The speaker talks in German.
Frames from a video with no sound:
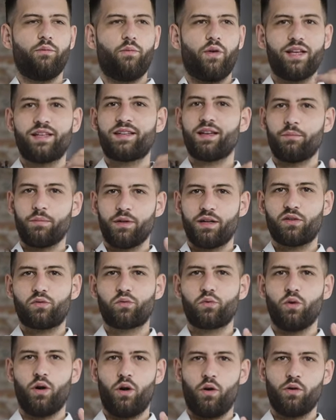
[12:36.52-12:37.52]
weil ich hätte mir das
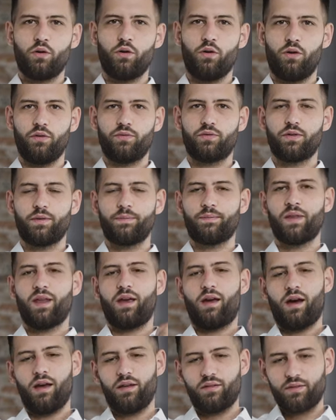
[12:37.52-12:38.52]
früher auch gehofft.
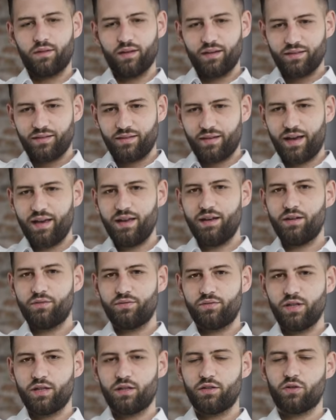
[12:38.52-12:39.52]
Heißt, sei
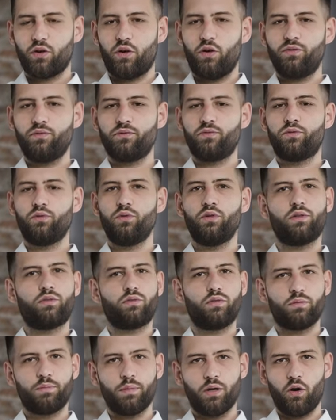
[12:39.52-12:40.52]
da wirklich offen für, dass
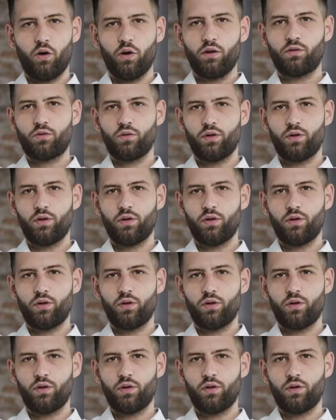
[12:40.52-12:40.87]
du dich mit Leuten